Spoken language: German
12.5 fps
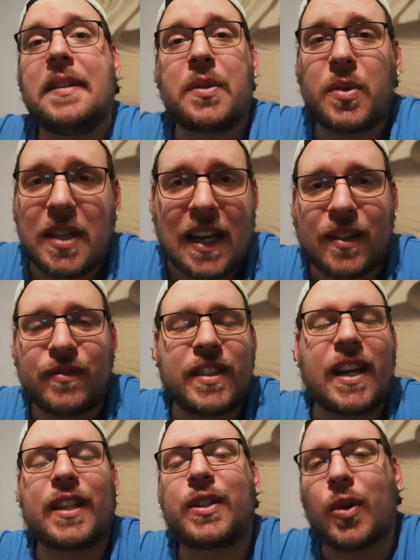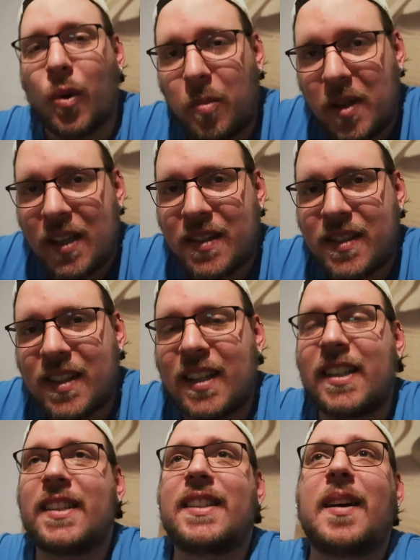so Sachen wie Adobe
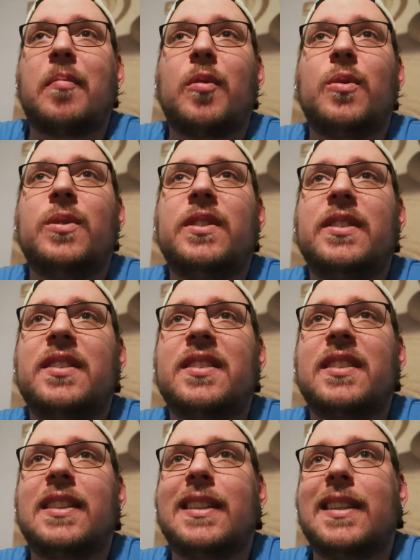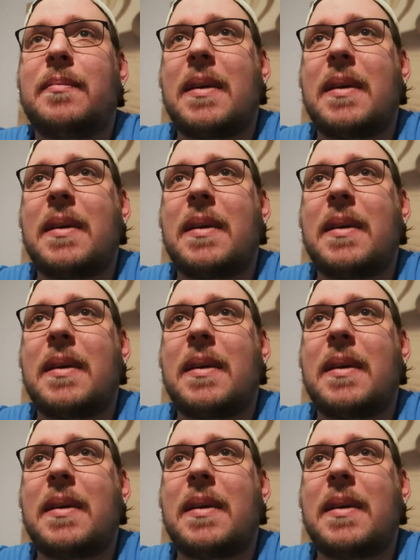installiert habe und äh,